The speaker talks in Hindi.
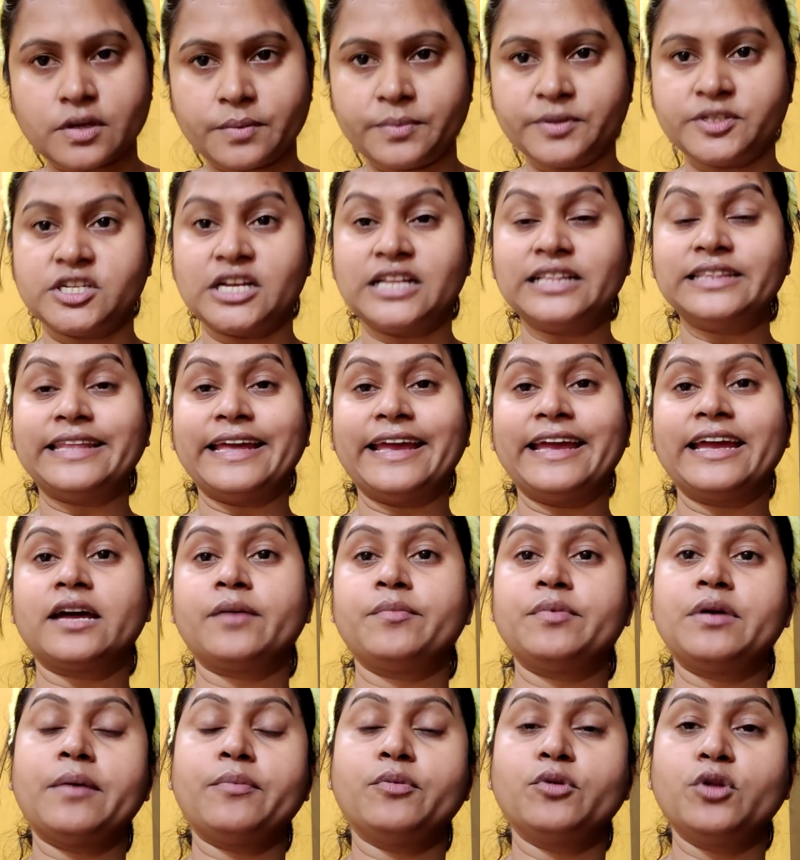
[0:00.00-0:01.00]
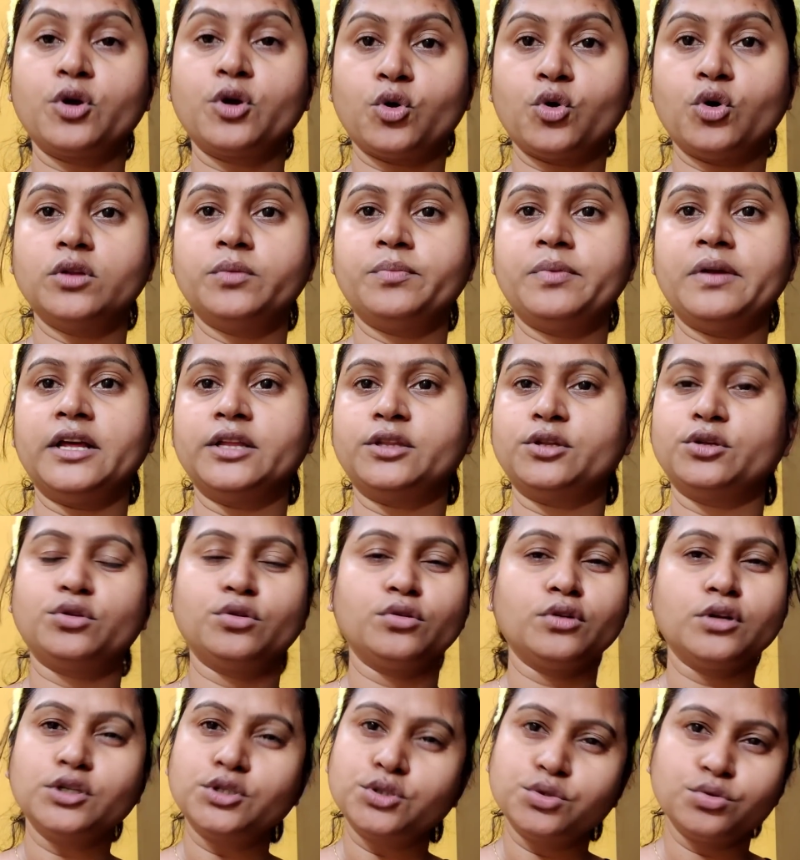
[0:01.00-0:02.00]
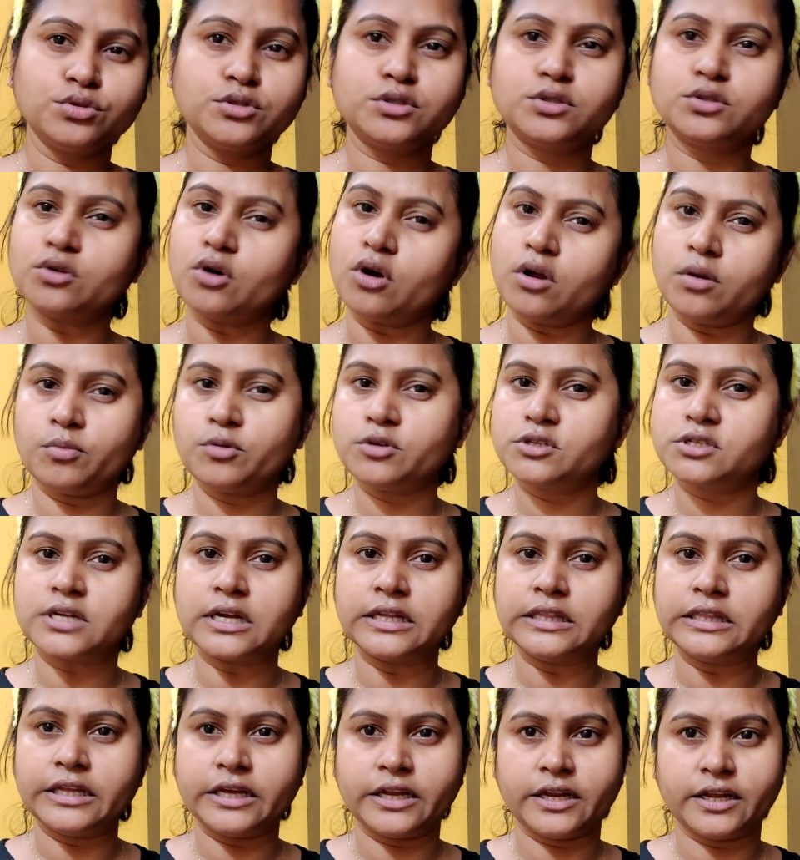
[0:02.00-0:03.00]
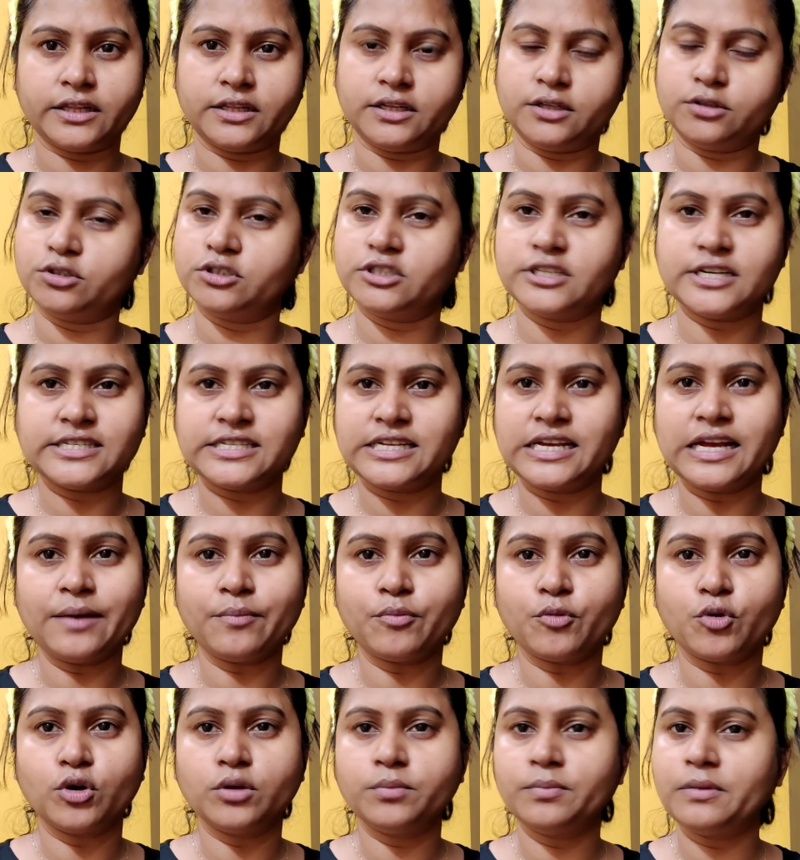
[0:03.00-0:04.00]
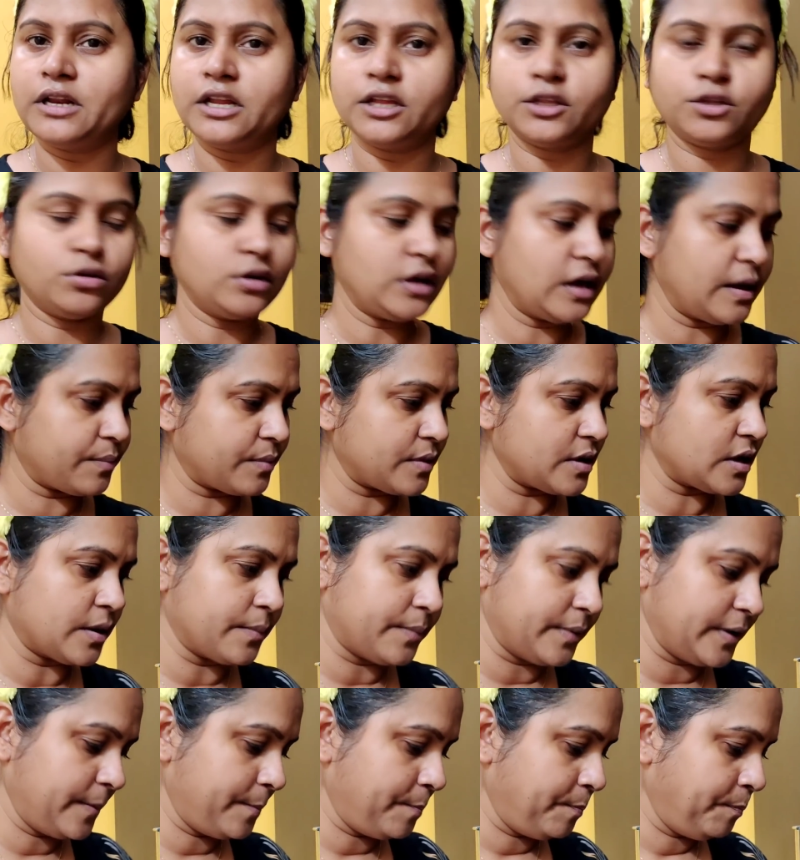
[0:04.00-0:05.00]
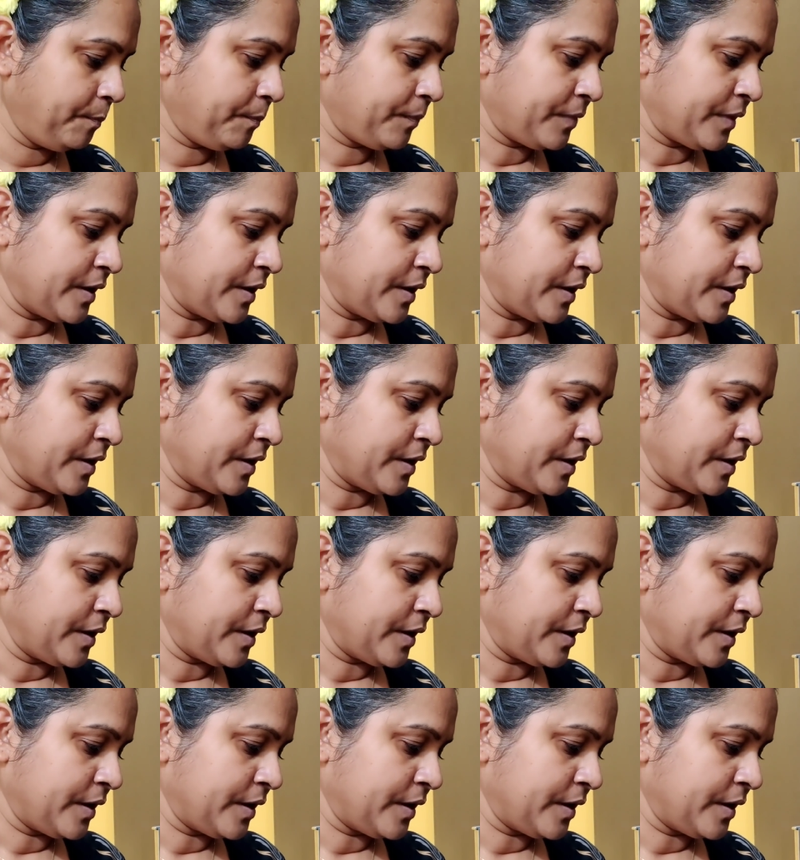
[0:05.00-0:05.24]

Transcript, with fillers: कभी चलते हैं कभी आप उन्हें गोद में लेते हो तो उनके शूज़ ऑलमोस्ट गंदे रहते हैं तो जैसे ही आप गोद में लेते हो ना आपके कपड़े